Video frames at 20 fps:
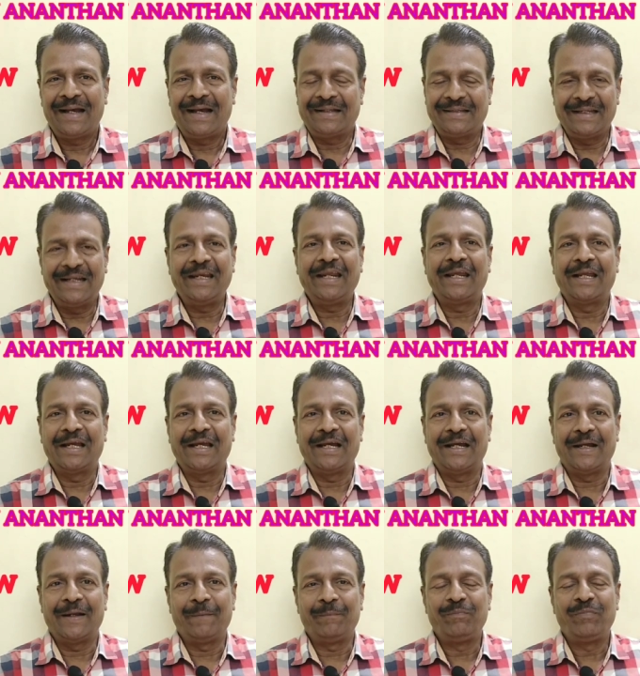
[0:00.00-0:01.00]
அதை
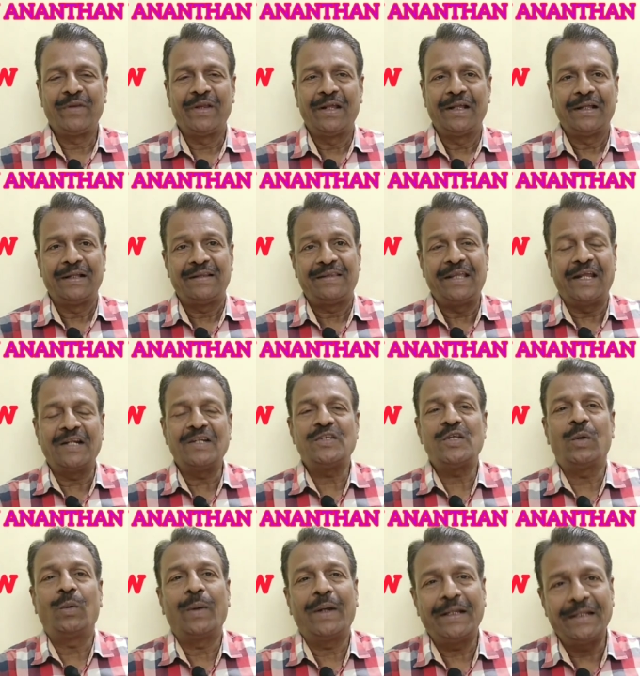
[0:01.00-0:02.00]
நீங்கள்
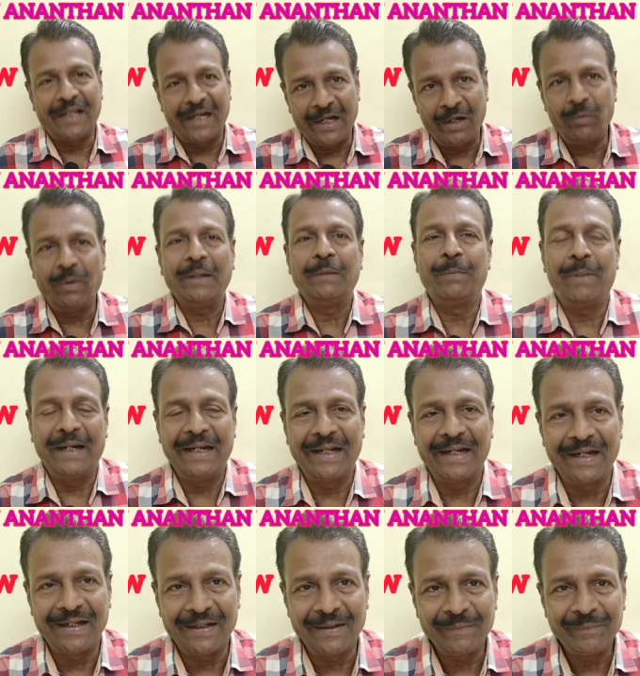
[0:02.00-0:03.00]
தெரிஞ்சவங்க இதை ரீவைண்ட்
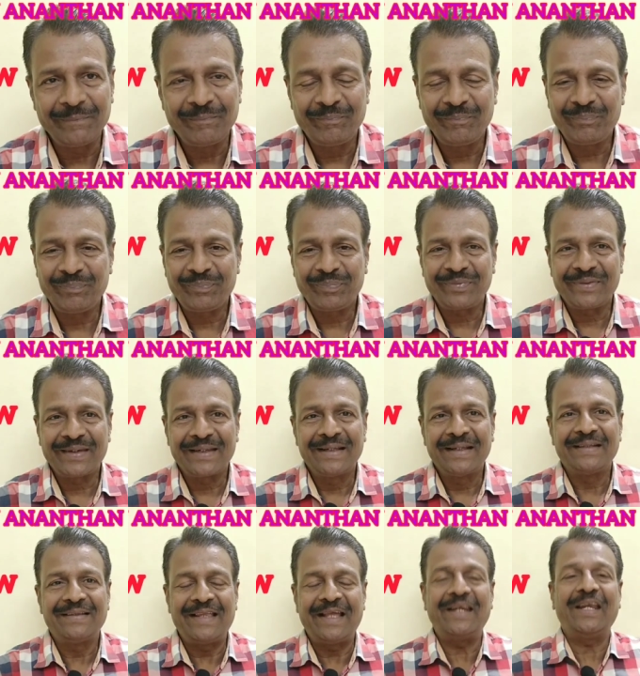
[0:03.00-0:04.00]
பண்ணிக்கலாம்
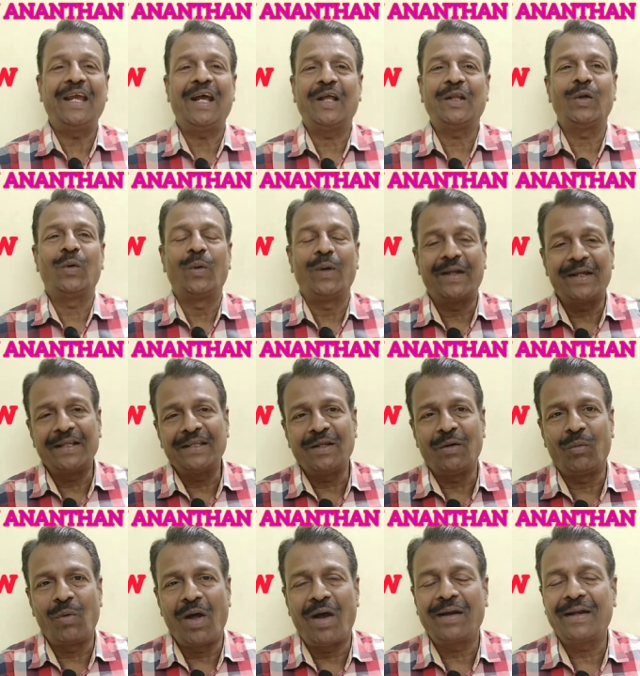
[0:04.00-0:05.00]
தெரியாதவங்களுக்கு
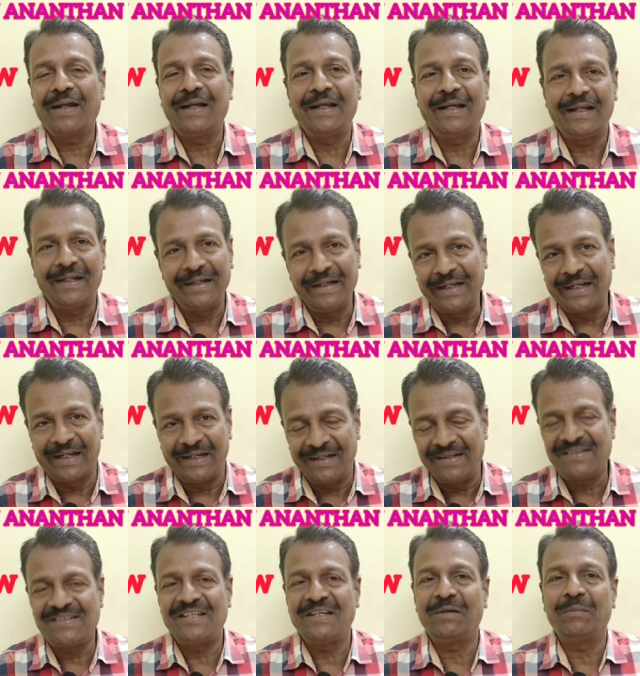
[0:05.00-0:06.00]
இந்த விலாகை நீங்கள்
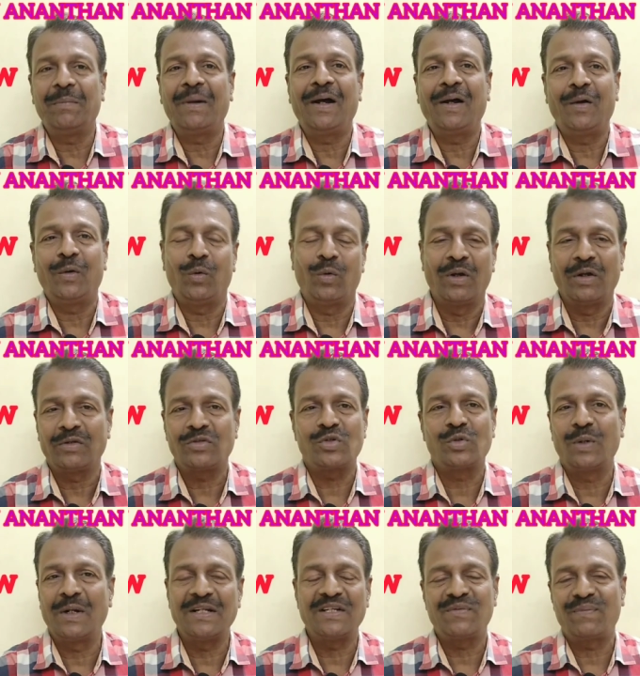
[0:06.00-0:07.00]
நிச்சயமாக உங்கள்
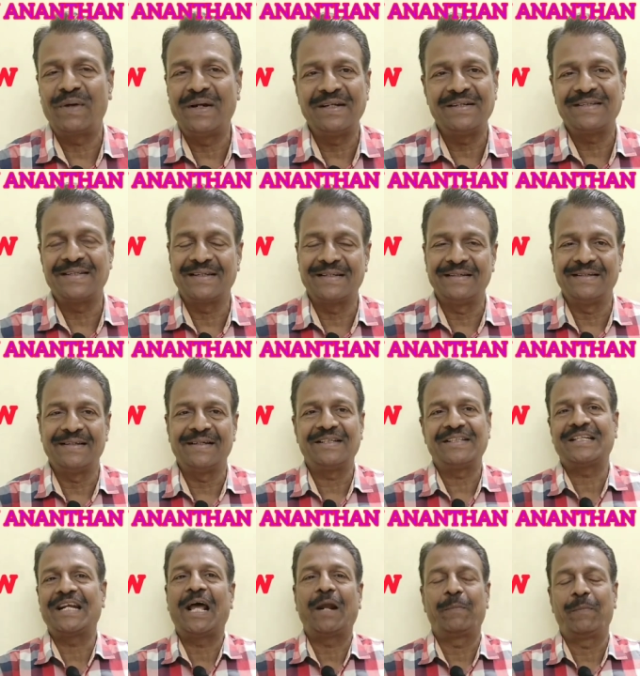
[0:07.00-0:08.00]
ஸ்டூடெண்ட்ஸ் ஃப்ரெண்ட்ஸுக்கு
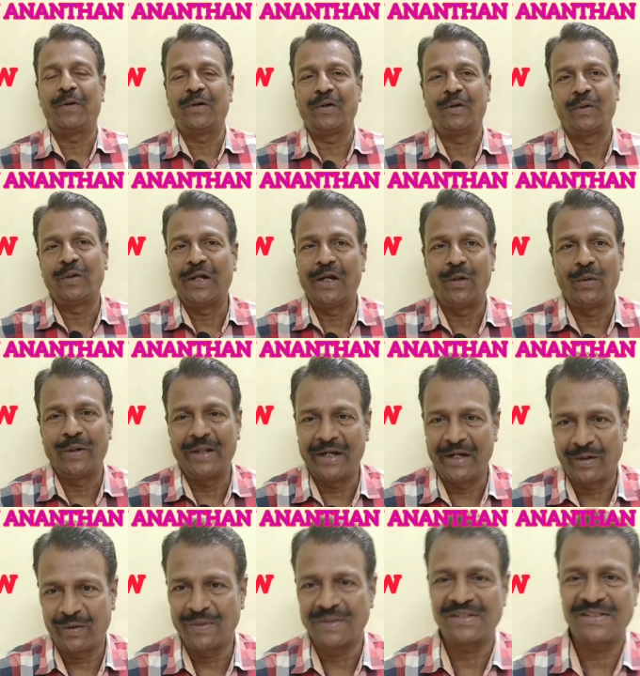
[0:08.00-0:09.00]
ஷேர் பண்ணணும்னு என்னுடைய
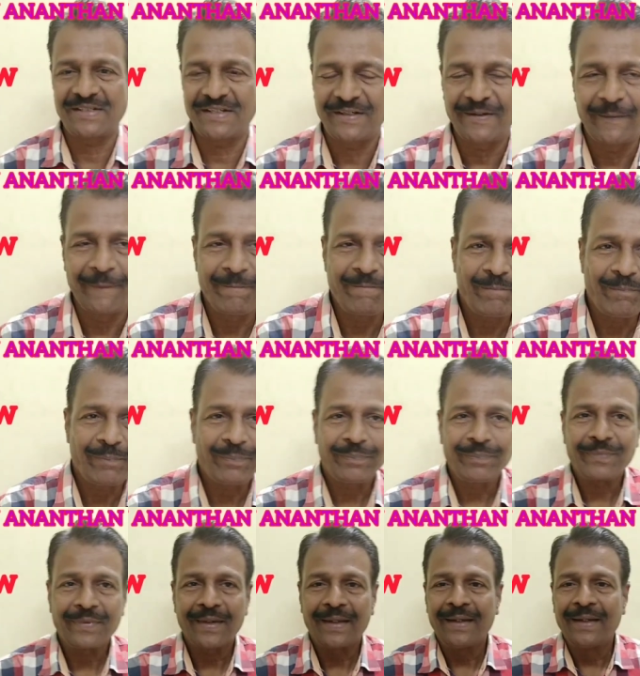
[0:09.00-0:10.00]
ரிக்வெஸ்ட்
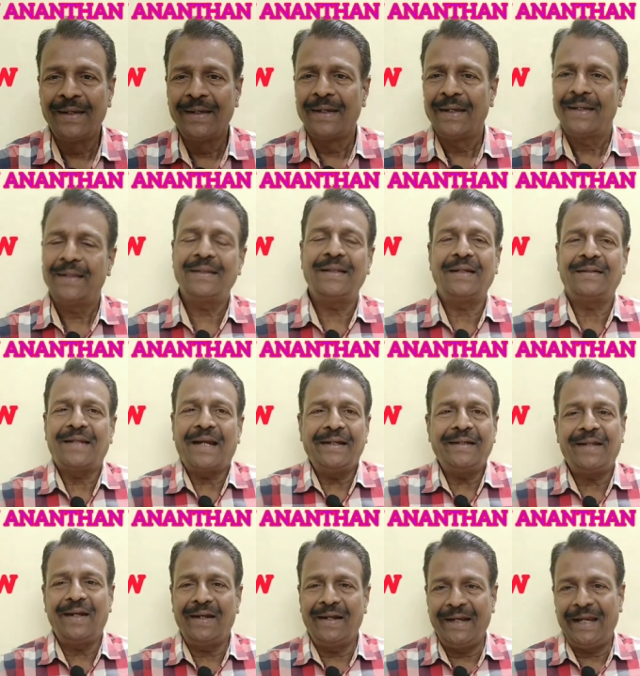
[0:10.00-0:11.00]
இந்த
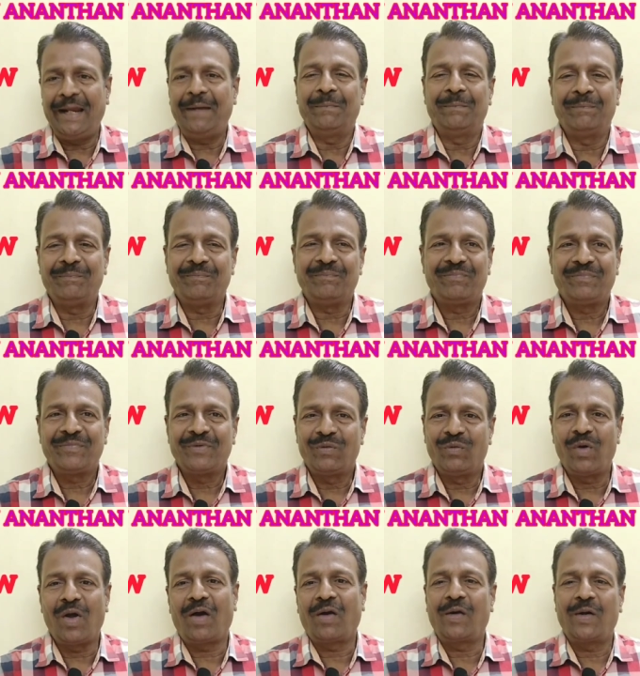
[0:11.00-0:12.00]
டைட்டில் நேம்
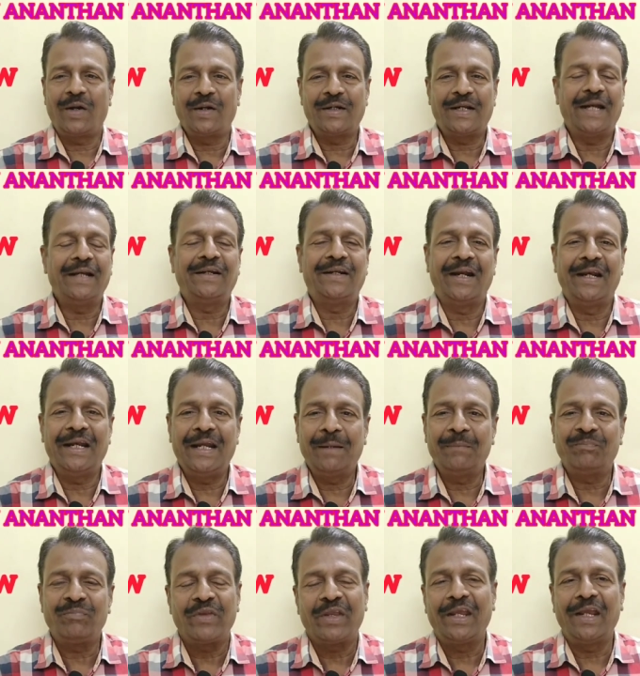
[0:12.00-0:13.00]
விலாகோட டைட்டில்
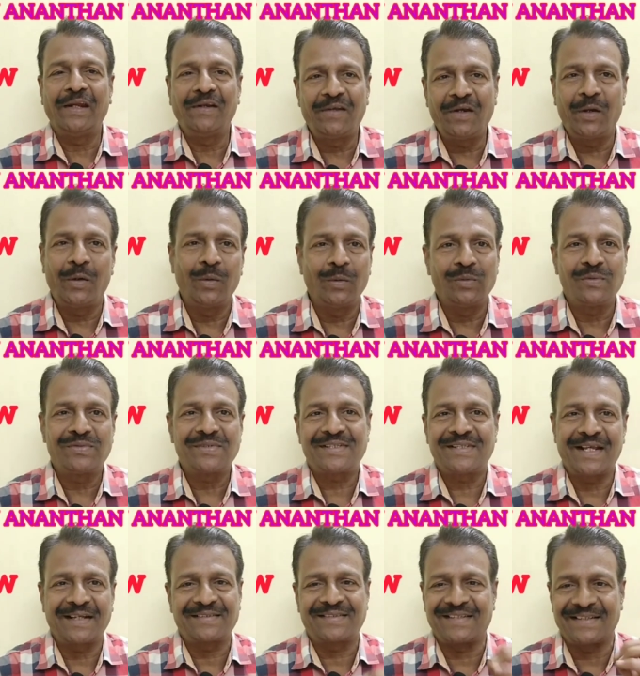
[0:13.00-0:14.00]
நேம் இன்டர்வியூ
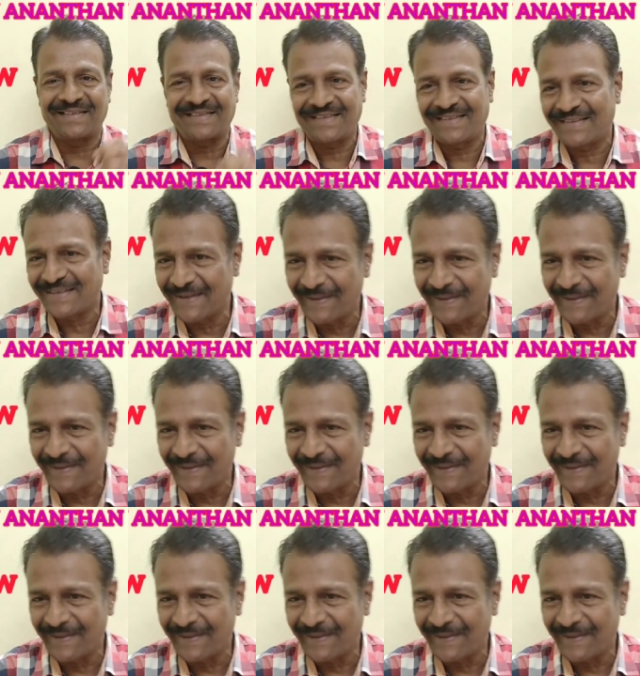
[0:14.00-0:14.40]
சக்ஸஸ்